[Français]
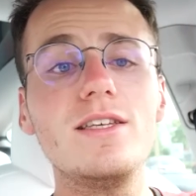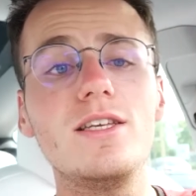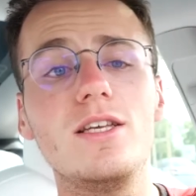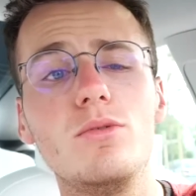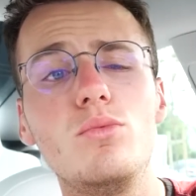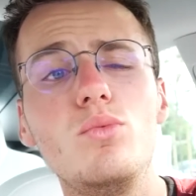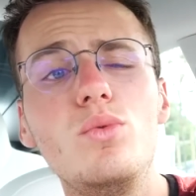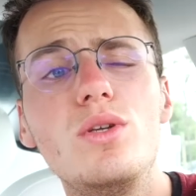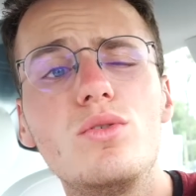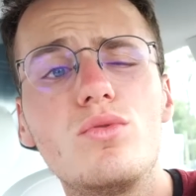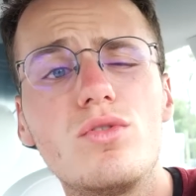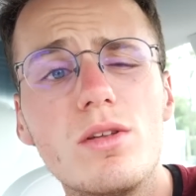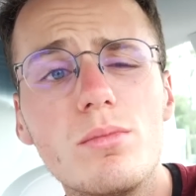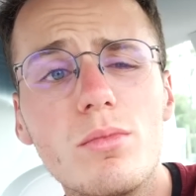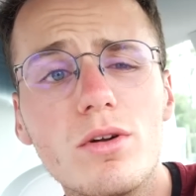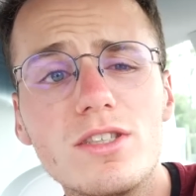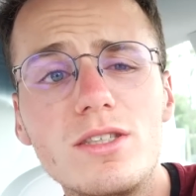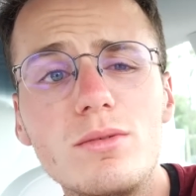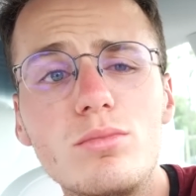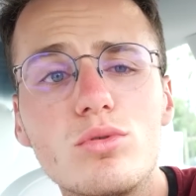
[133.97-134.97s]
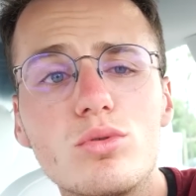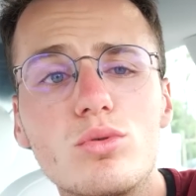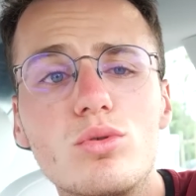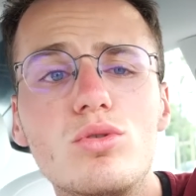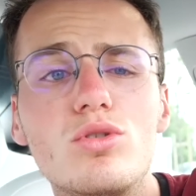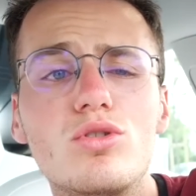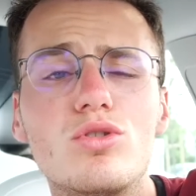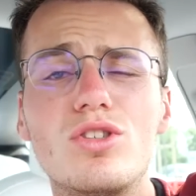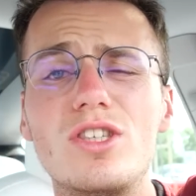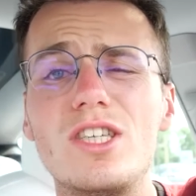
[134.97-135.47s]
et oui je vous ai menti puisque
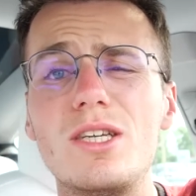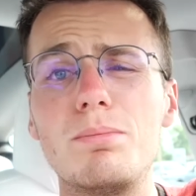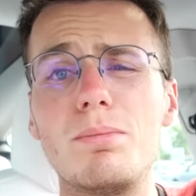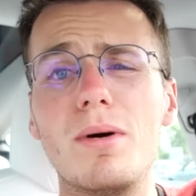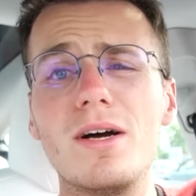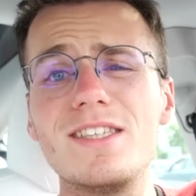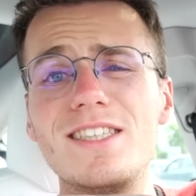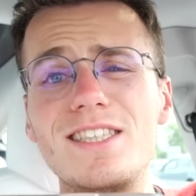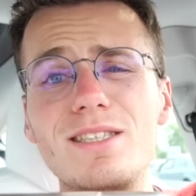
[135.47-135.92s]
j'ai pas